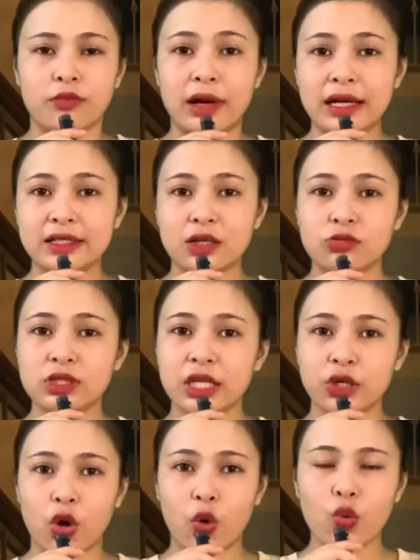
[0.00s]
Mà trong
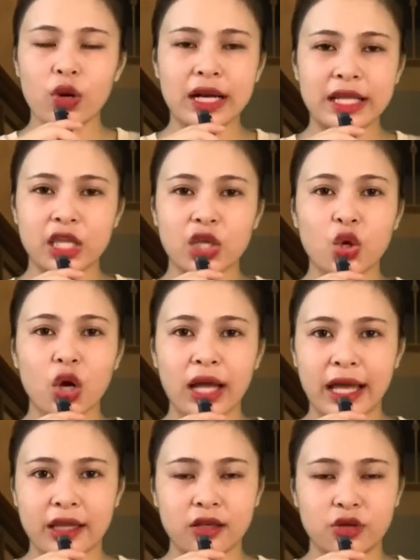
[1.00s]
khi ngủ là chỉ có
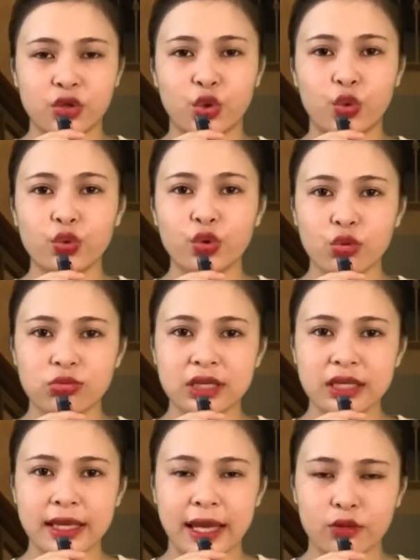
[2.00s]
hai người ngủ chung
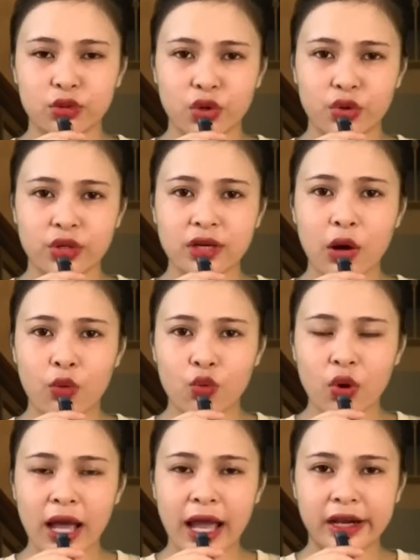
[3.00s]
với nhau thôi, chứ đâu
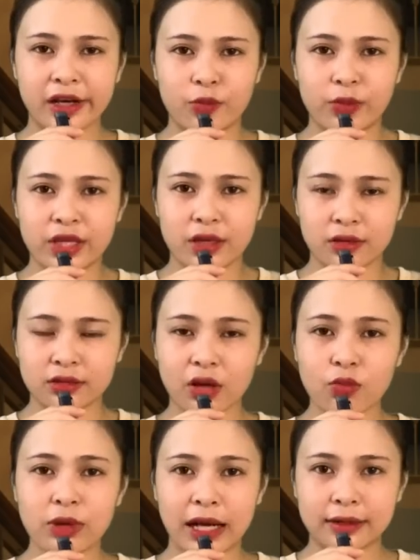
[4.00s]
có ai đâu mà giật
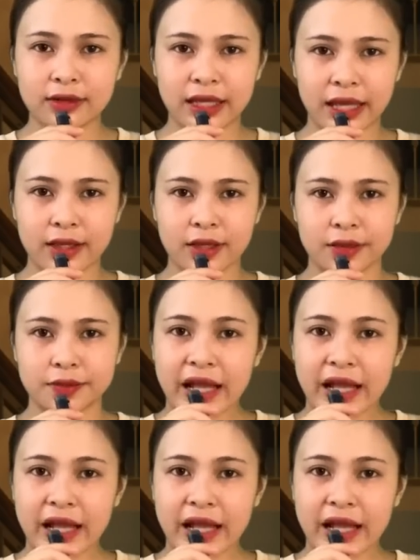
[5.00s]
tóc ảnh vậy.